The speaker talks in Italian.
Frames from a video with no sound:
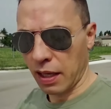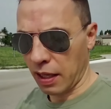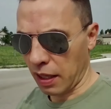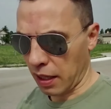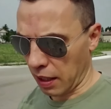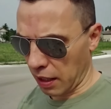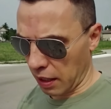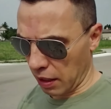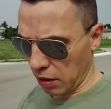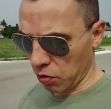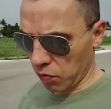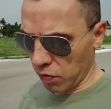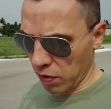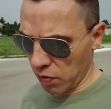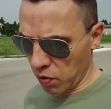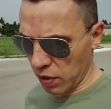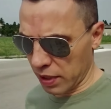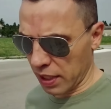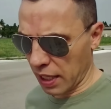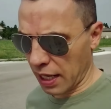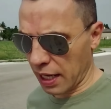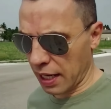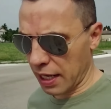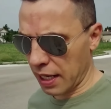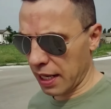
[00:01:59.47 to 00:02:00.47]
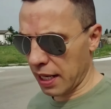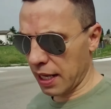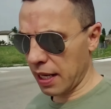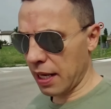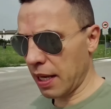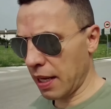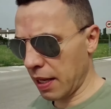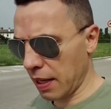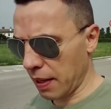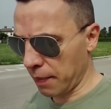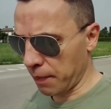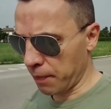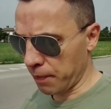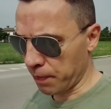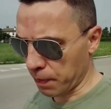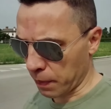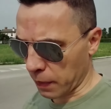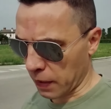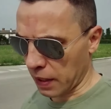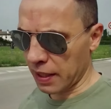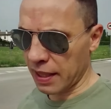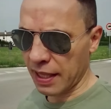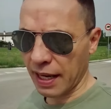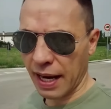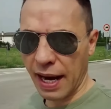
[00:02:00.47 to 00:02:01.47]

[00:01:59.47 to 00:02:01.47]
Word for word: e dovevo andare lì in